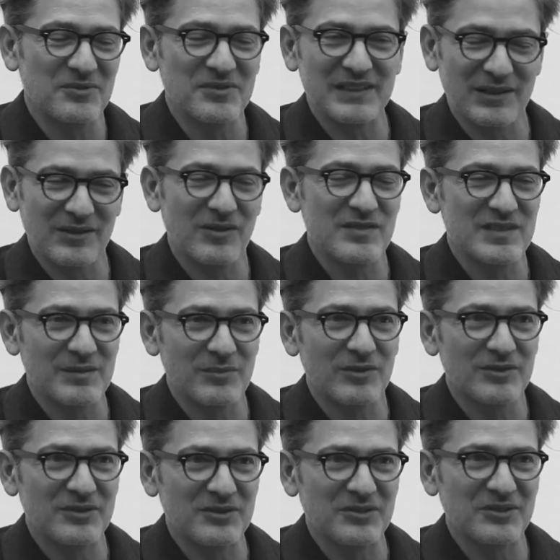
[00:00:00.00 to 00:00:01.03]
Quindi è una cosa
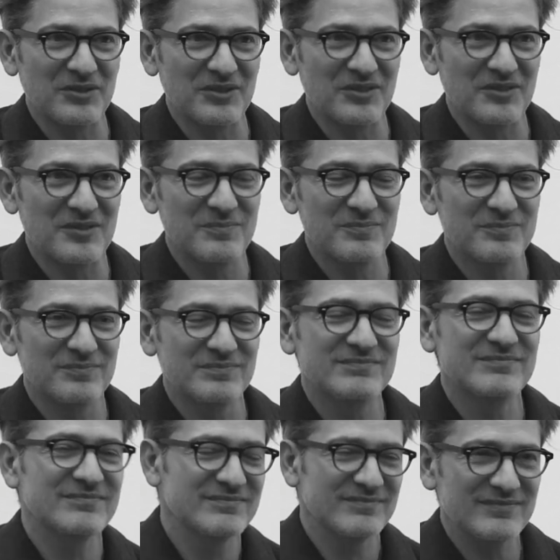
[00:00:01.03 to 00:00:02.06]
molto
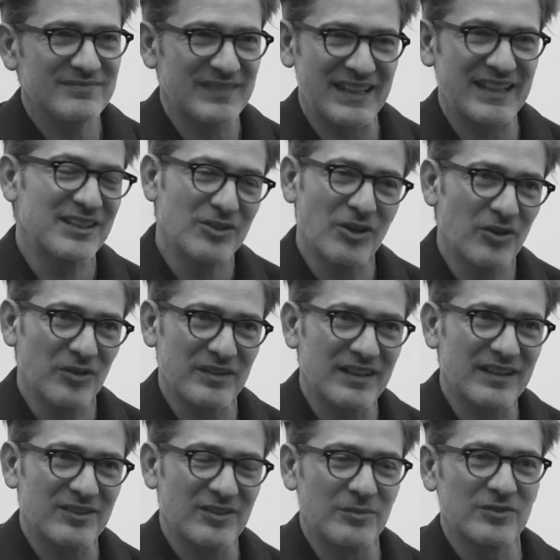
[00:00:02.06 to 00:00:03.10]
che
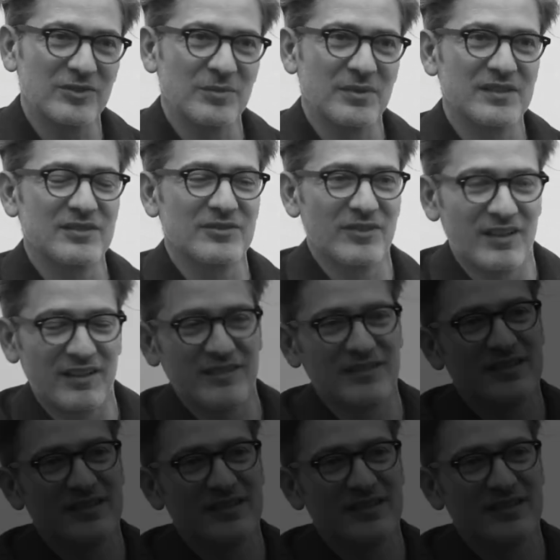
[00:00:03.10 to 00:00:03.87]
ritorna, ecco, molto particolare.